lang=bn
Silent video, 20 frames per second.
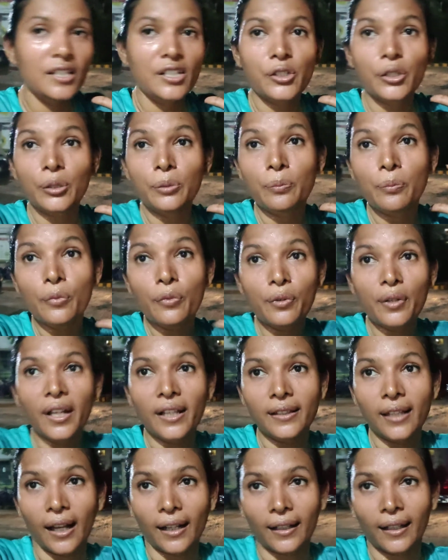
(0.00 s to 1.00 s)
ভীষণ
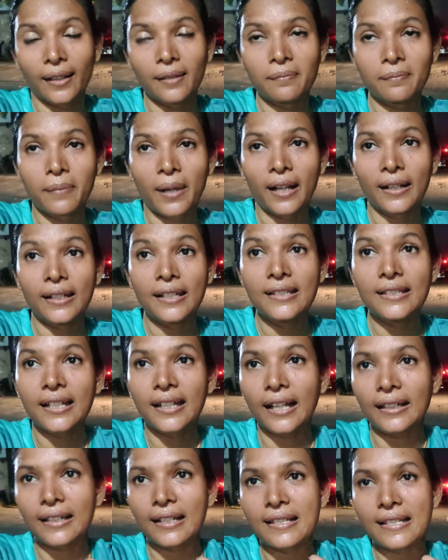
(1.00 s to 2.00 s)
মুডে থাকেন বা
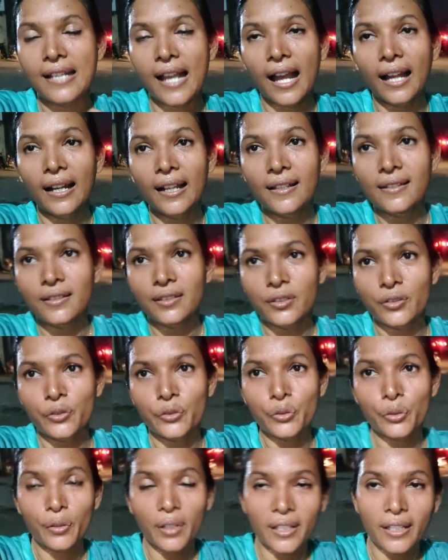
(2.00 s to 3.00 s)
নিজেকে একটা চ্যালেঞ্জ
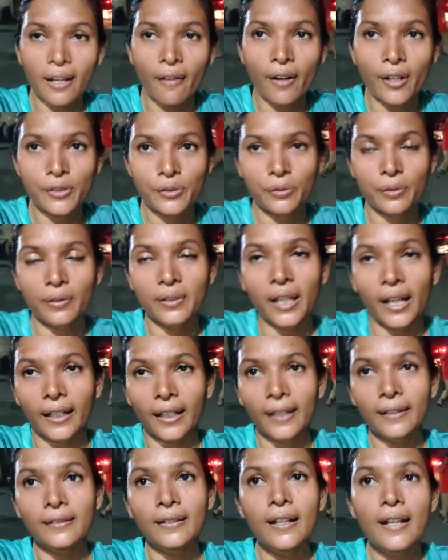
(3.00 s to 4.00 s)
ছুড়ে দেওয়ার জন্য
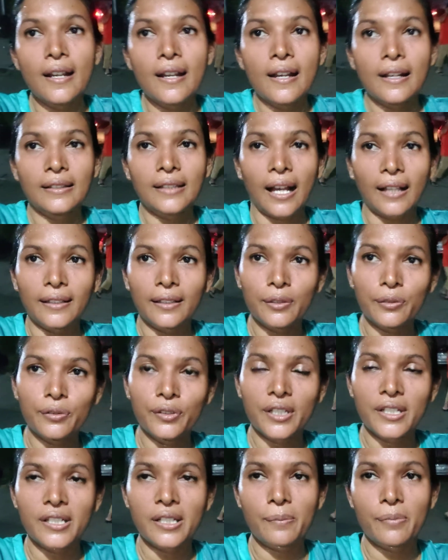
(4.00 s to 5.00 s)
থাকেন তাদের
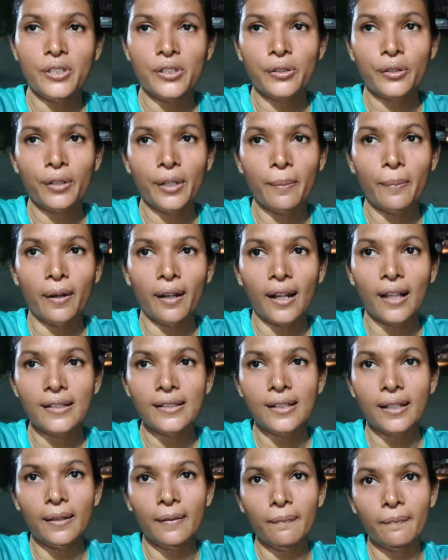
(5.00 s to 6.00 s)
উদ্দেশ্যে বিশেষ করে বলা
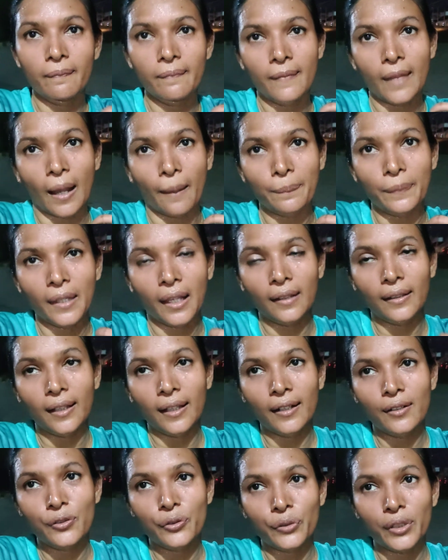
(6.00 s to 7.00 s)
যে আপনাদের